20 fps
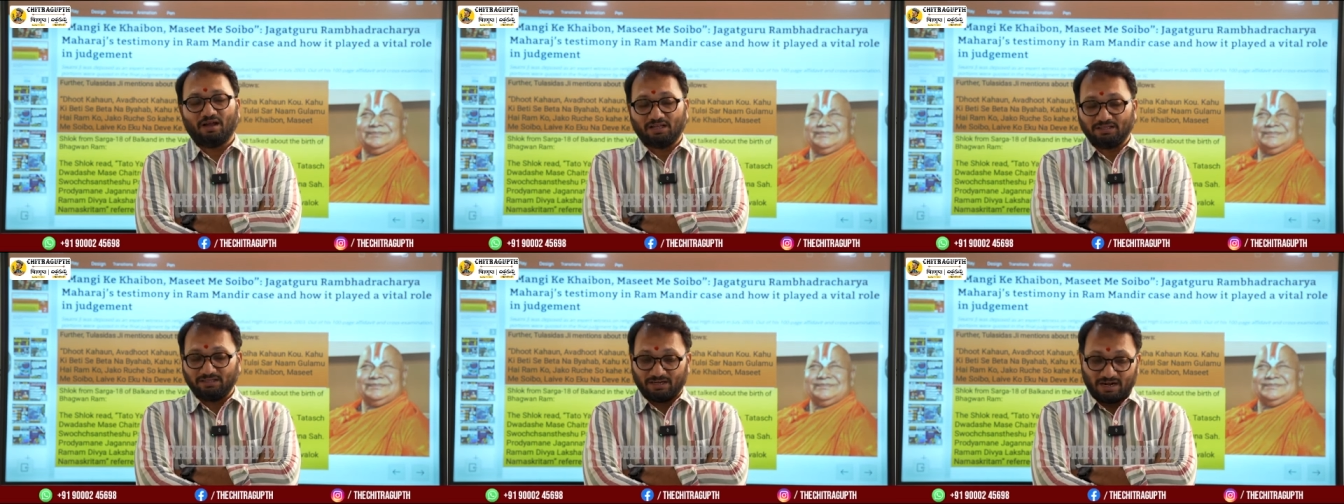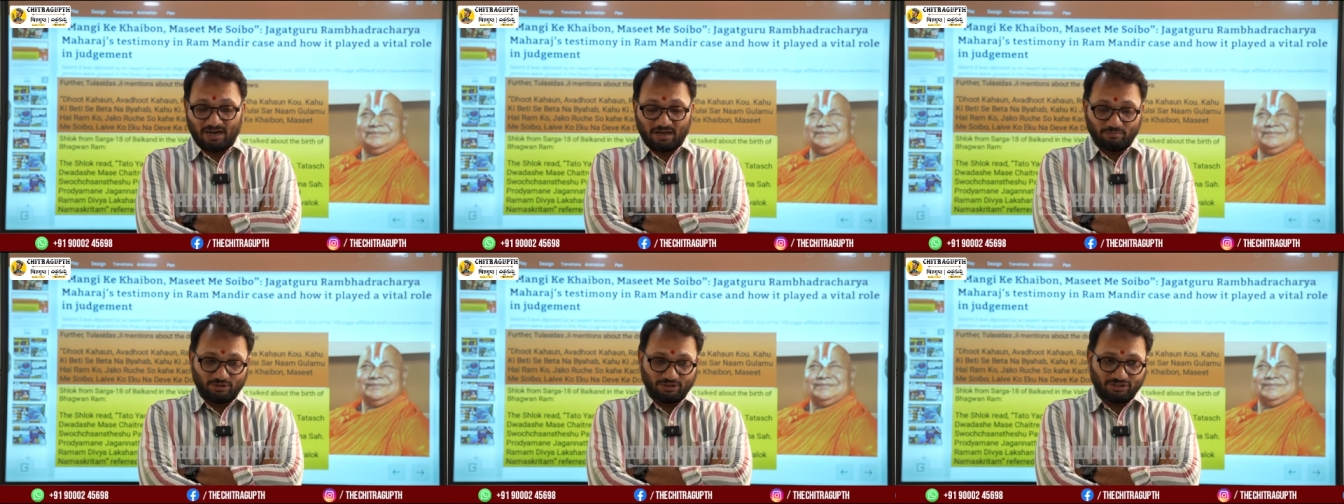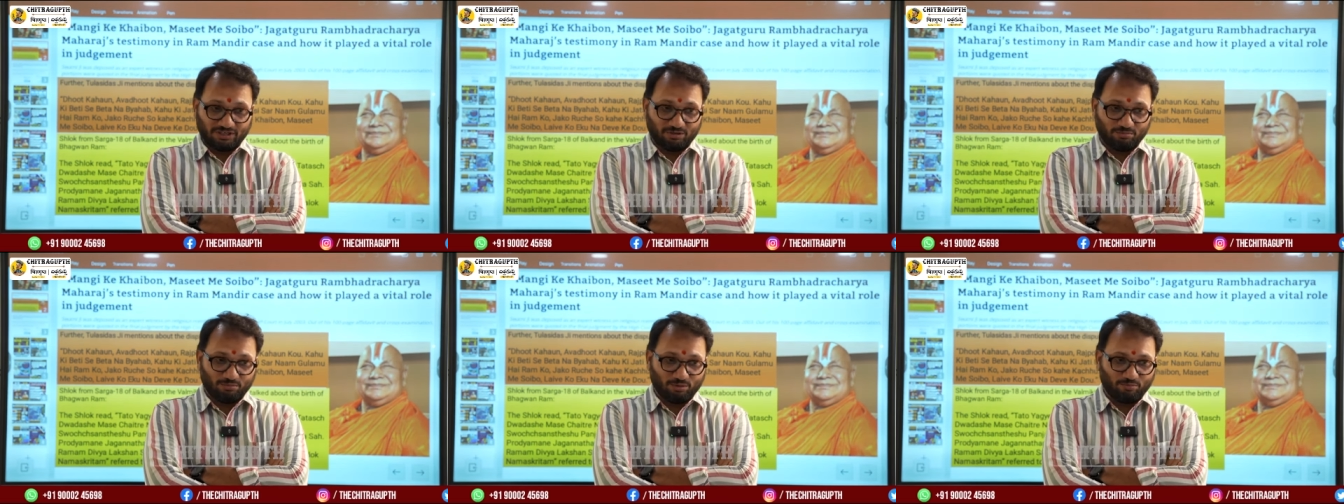అది రామ
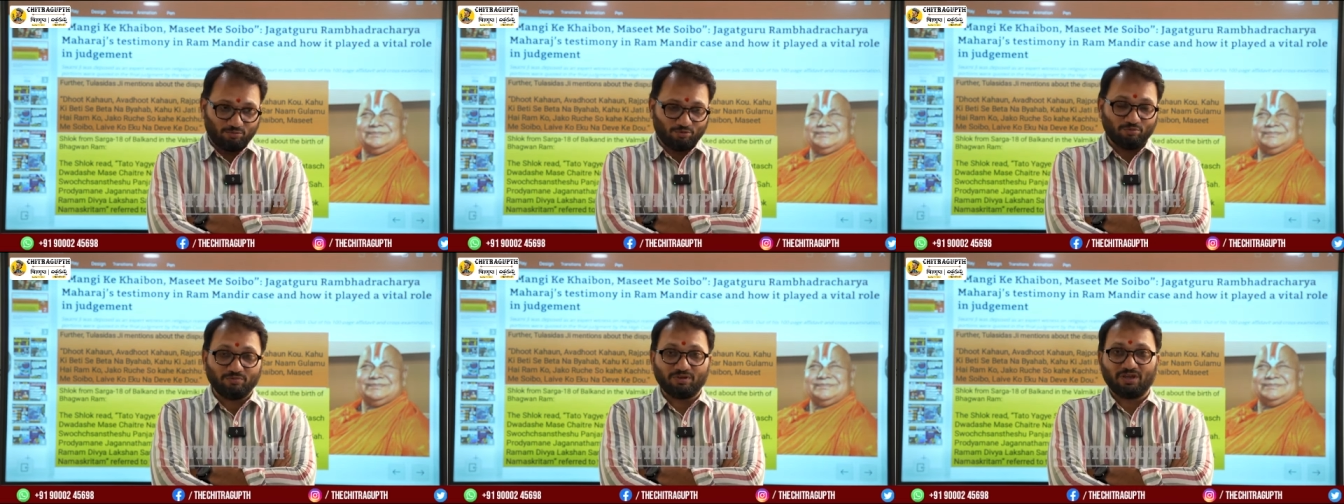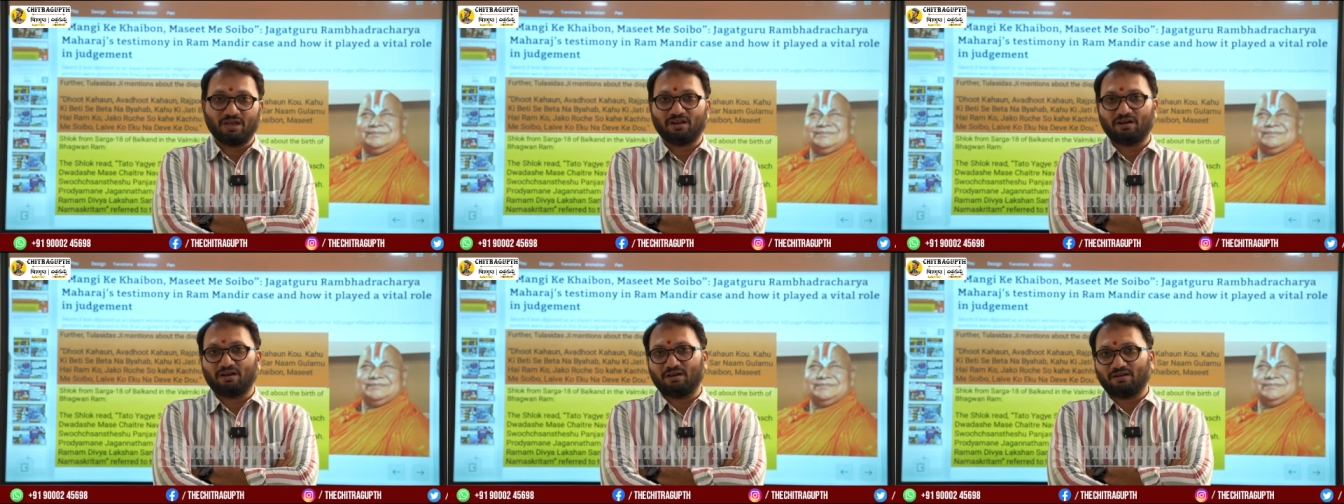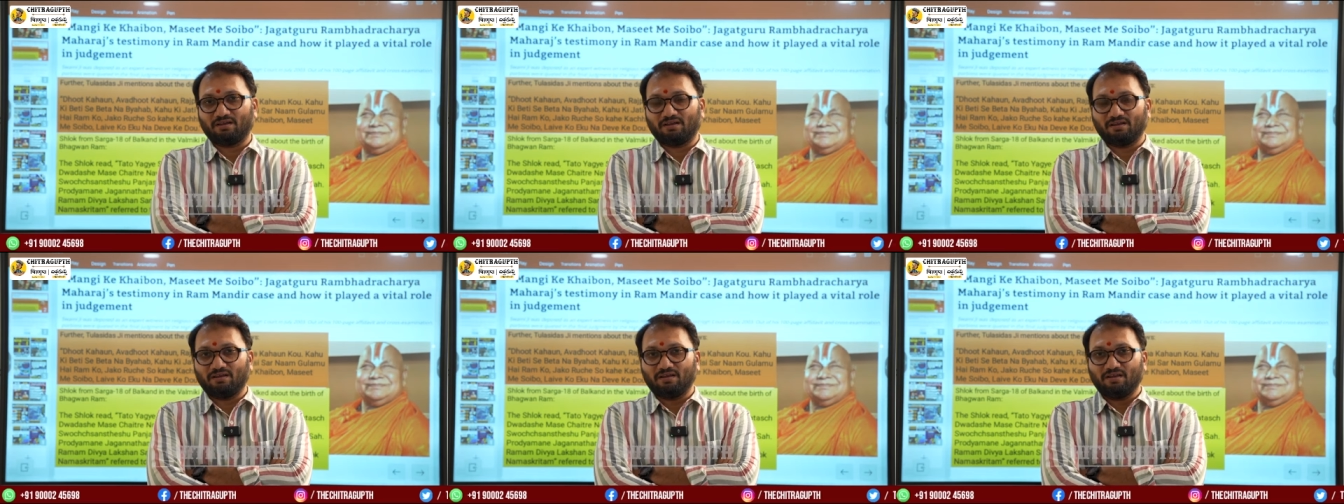జన్మభూమి
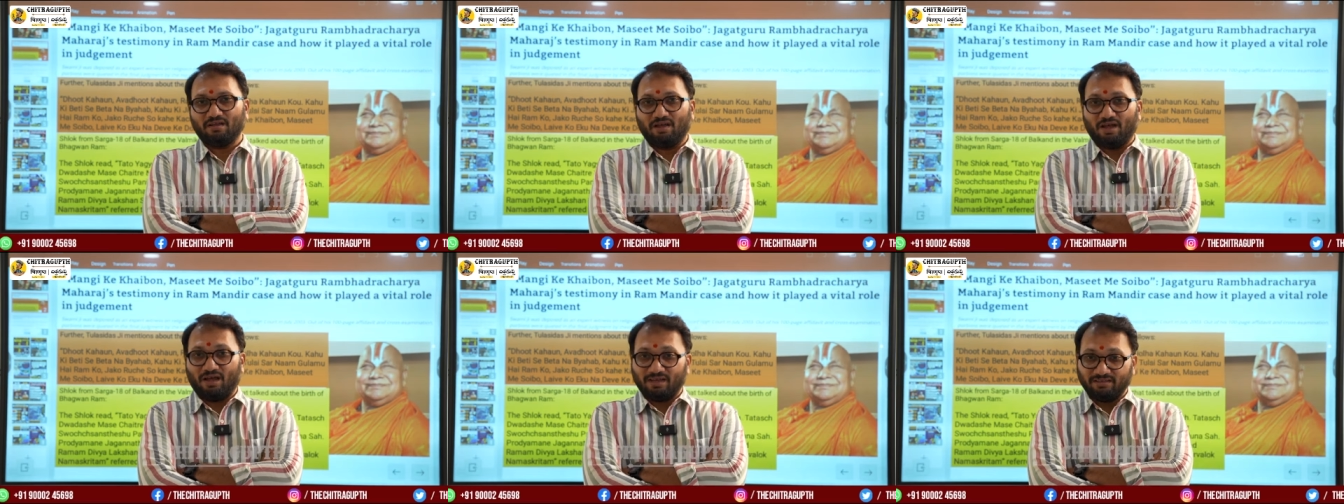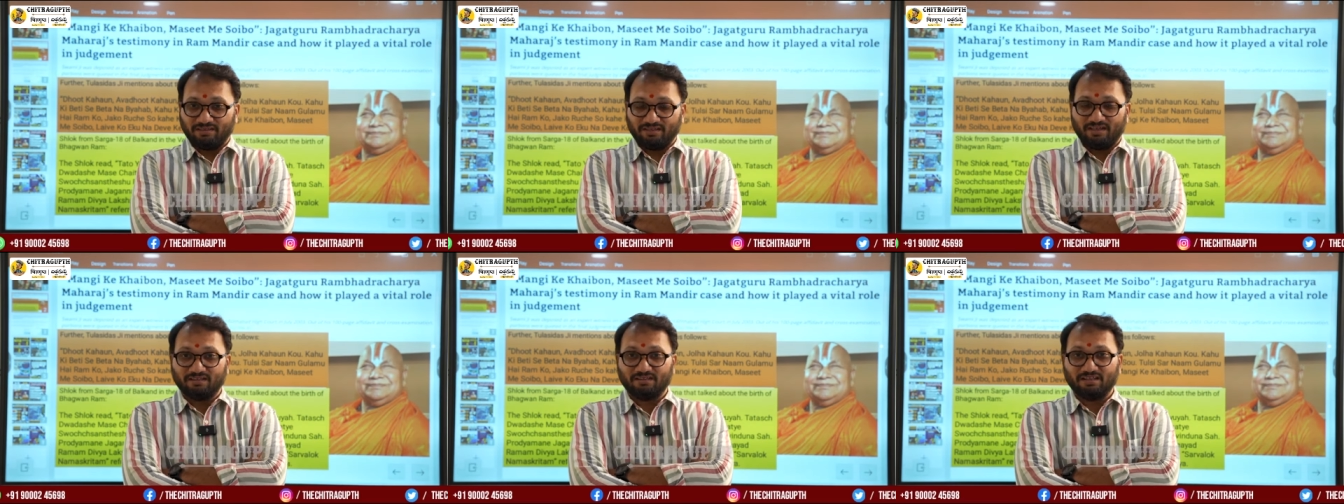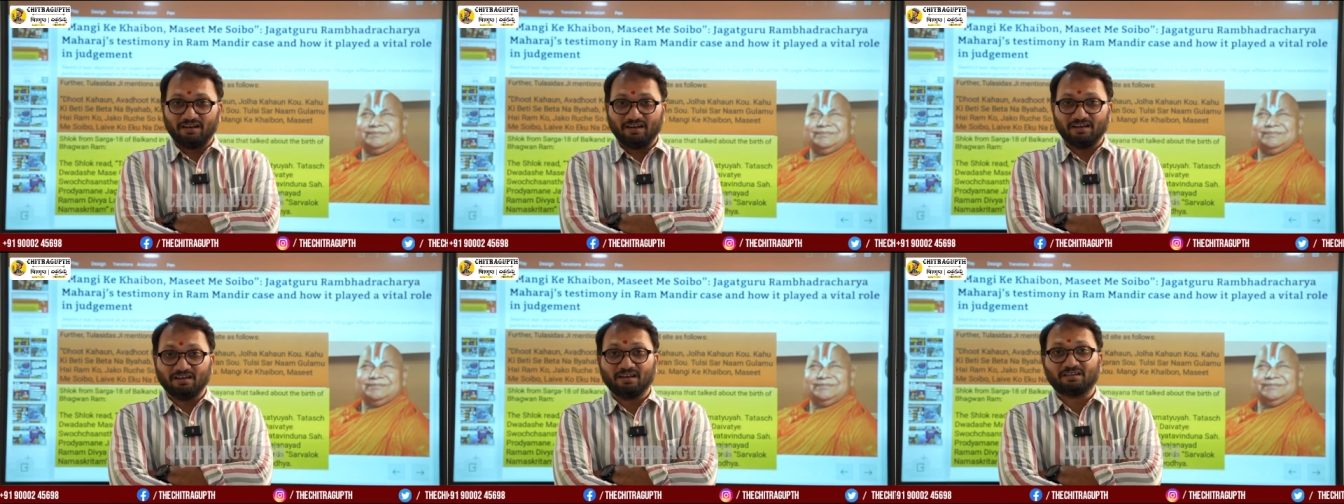ఏనని అయితే
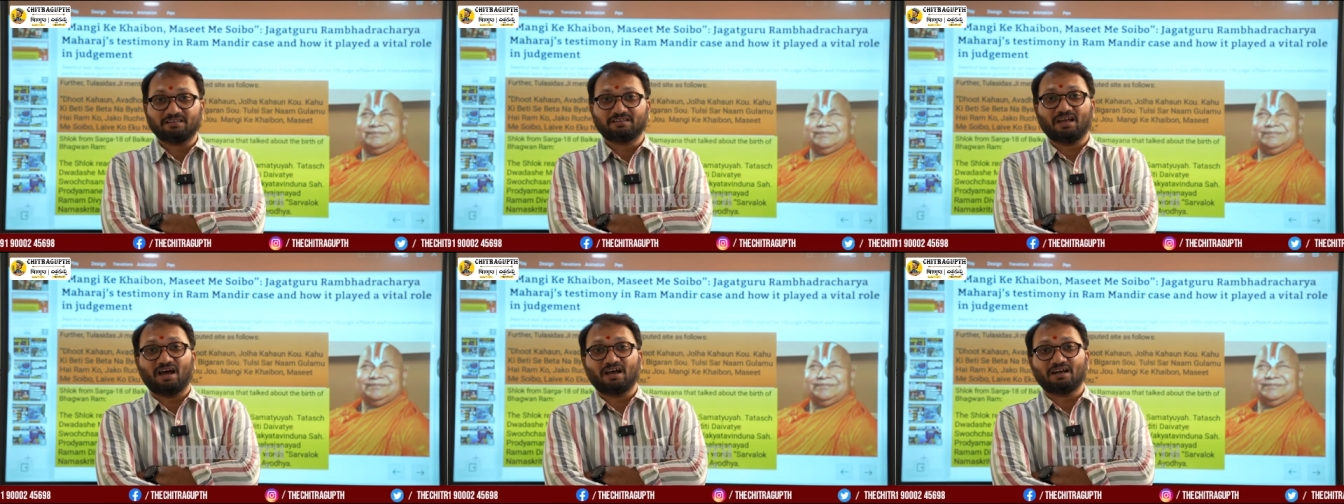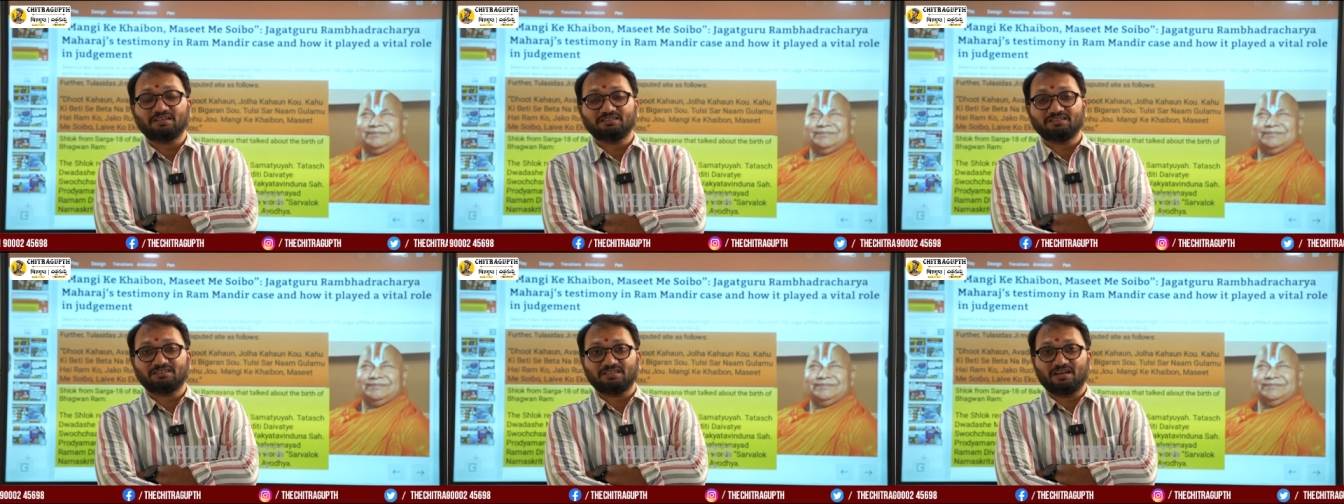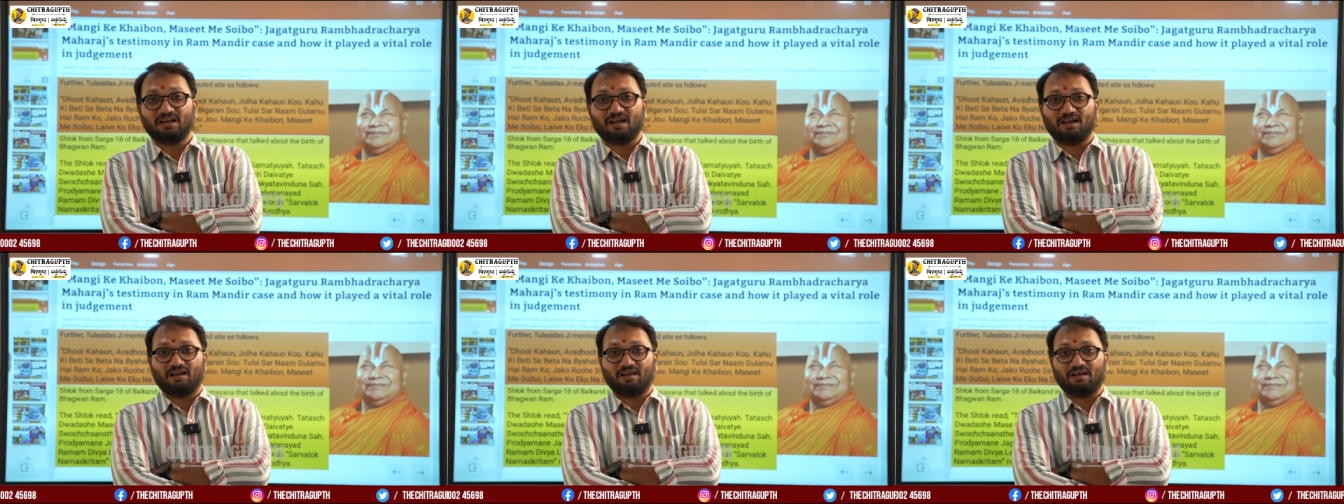దీన్ని
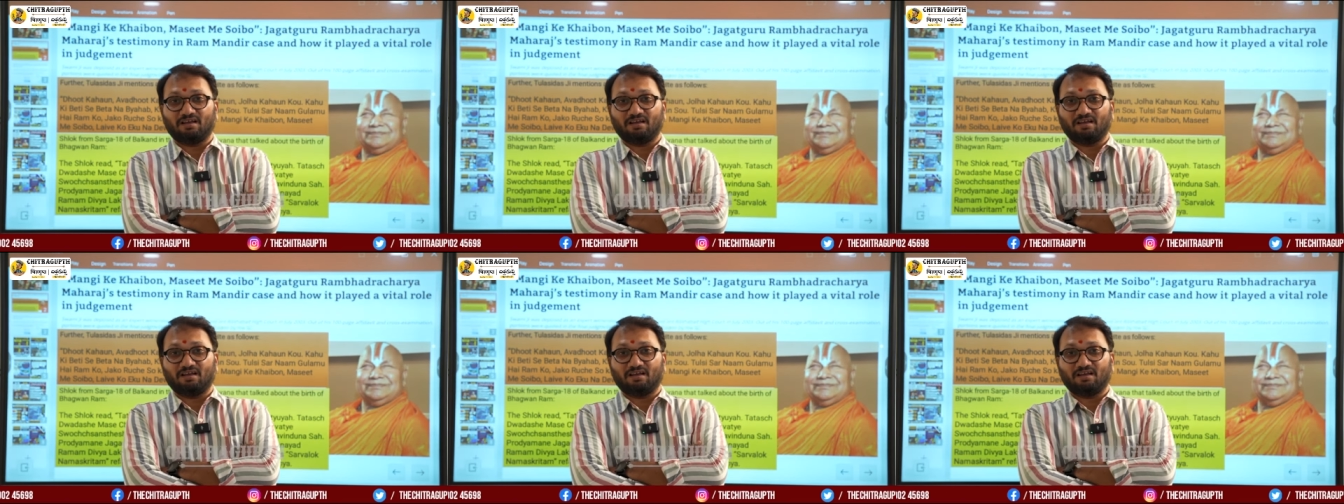నిర్ధారించిన